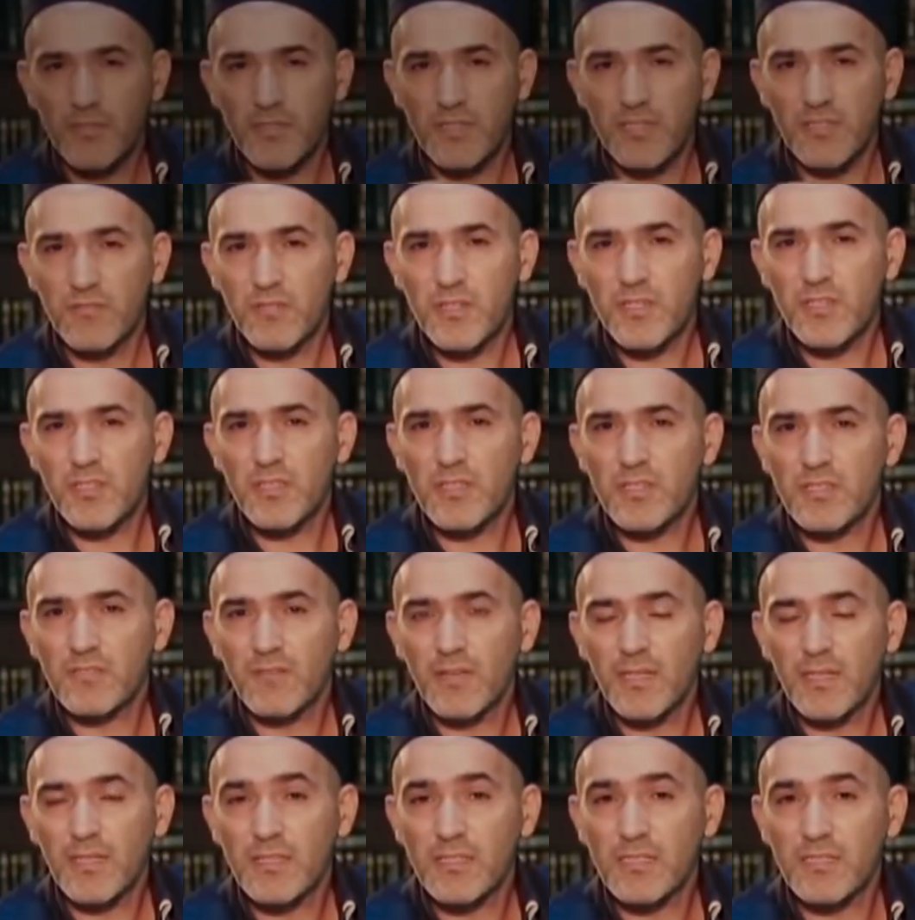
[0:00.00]
Всевышний
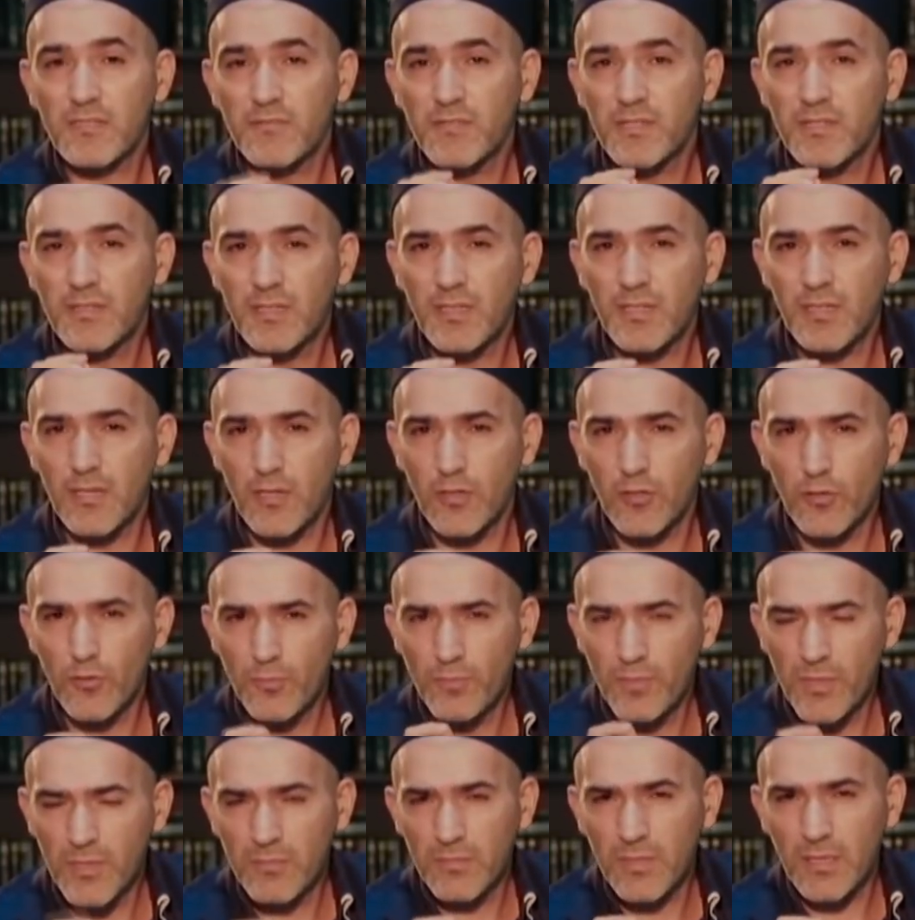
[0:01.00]
своих святых,
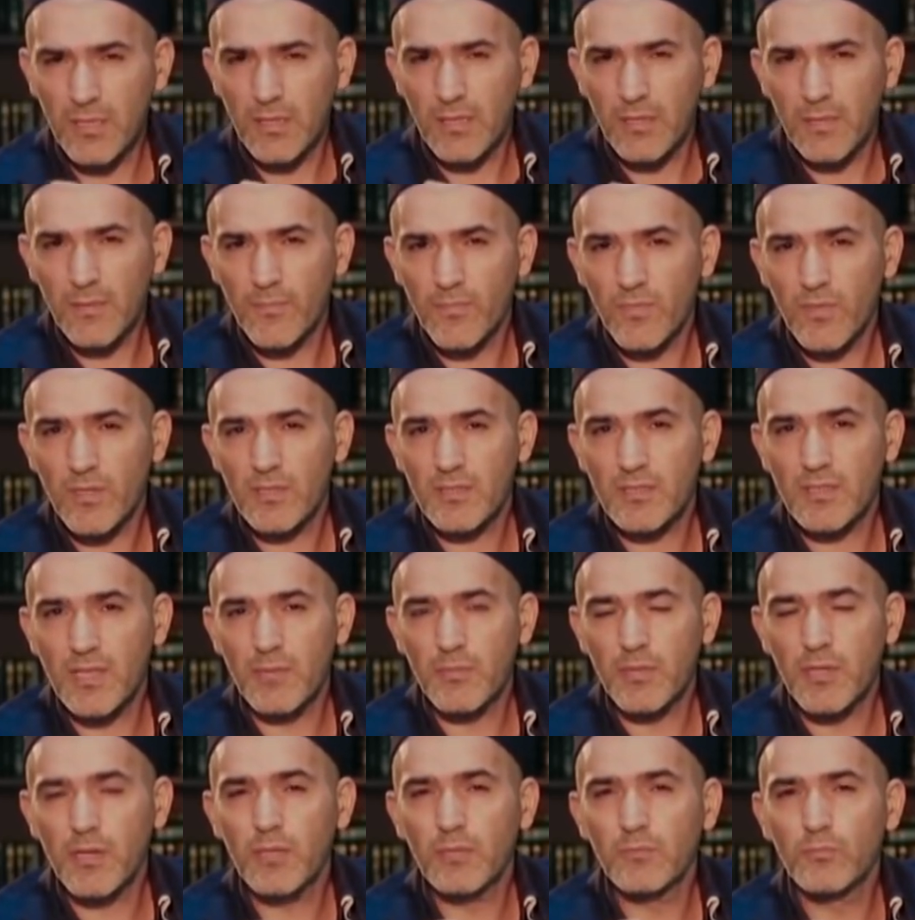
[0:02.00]
любимых
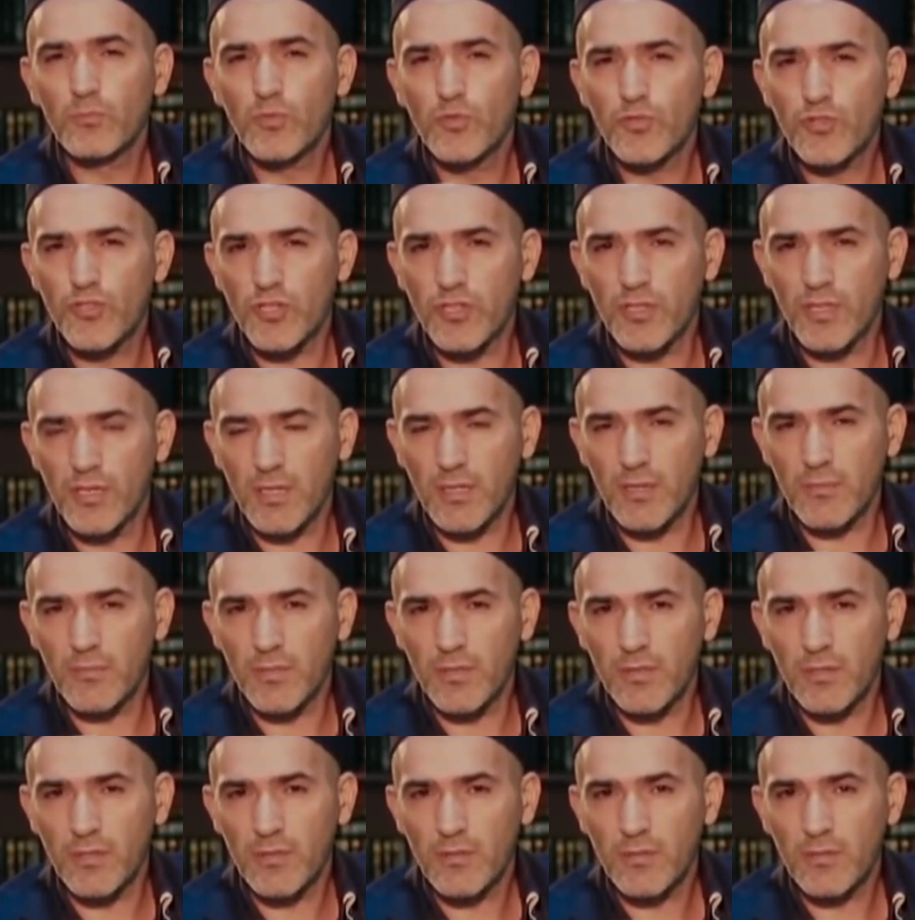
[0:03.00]
забирал
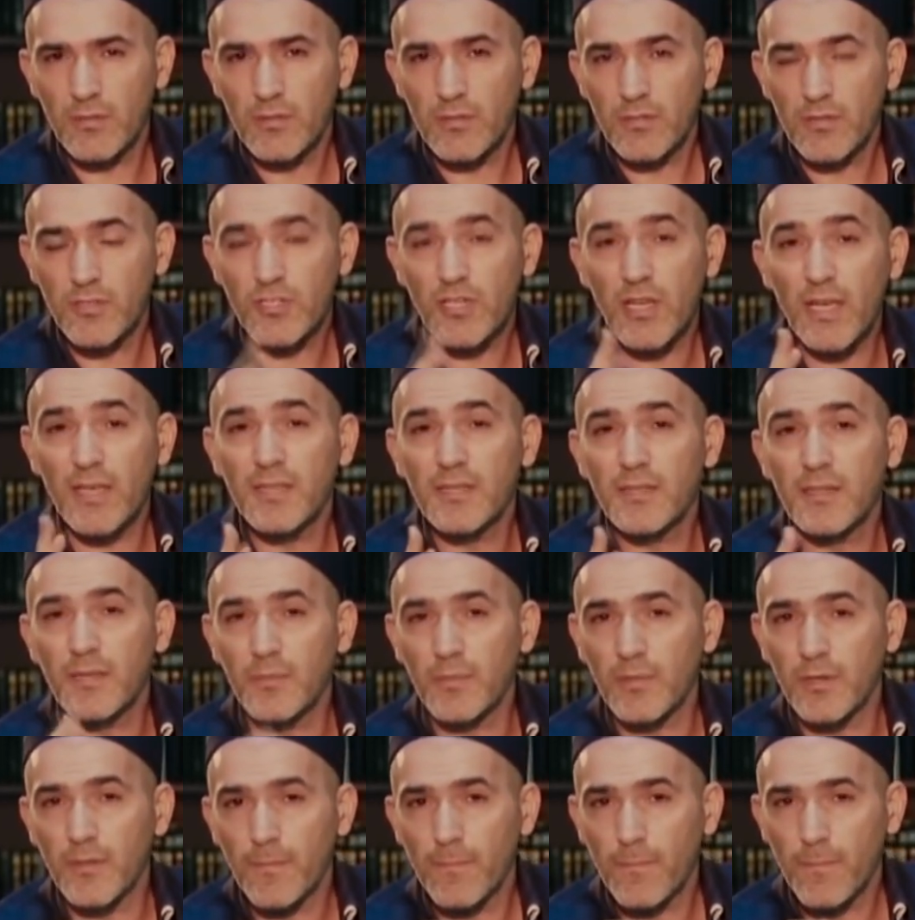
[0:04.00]
мучениками,
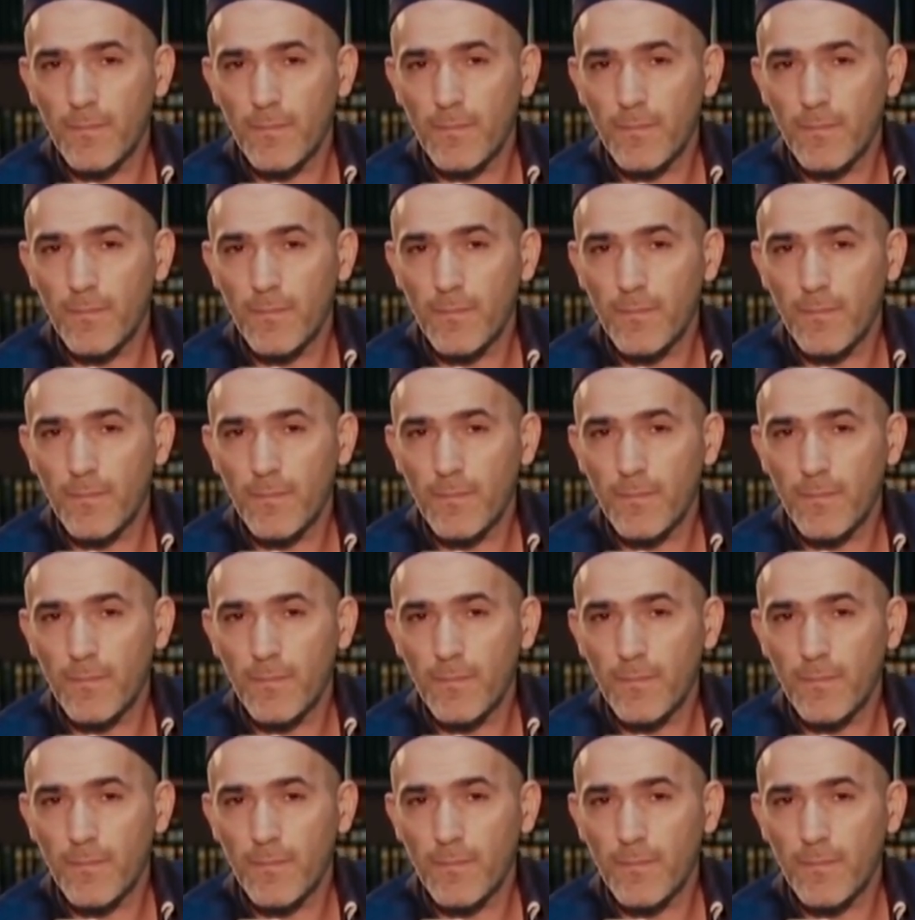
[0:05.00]
шахидами.